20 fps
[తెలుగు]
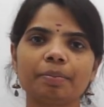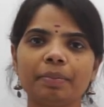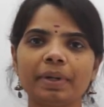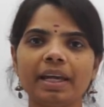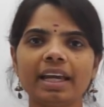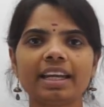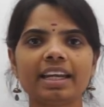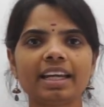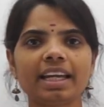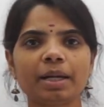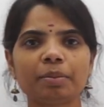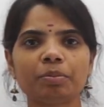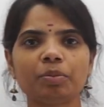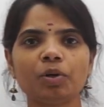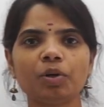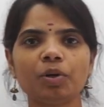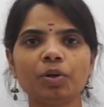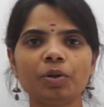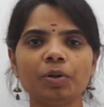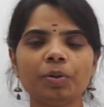మేరీ
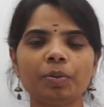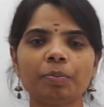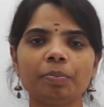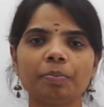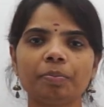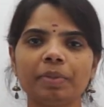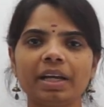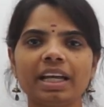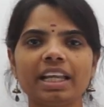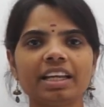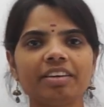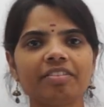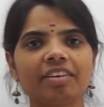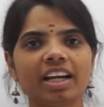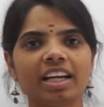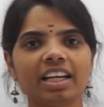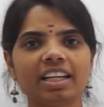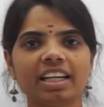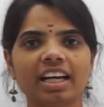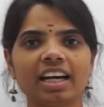ఏమో మేరీ
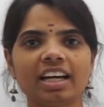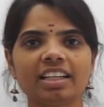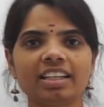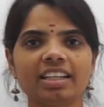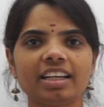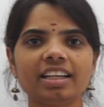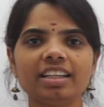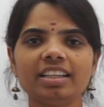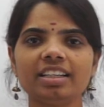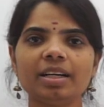వాళ్ళ నాన్న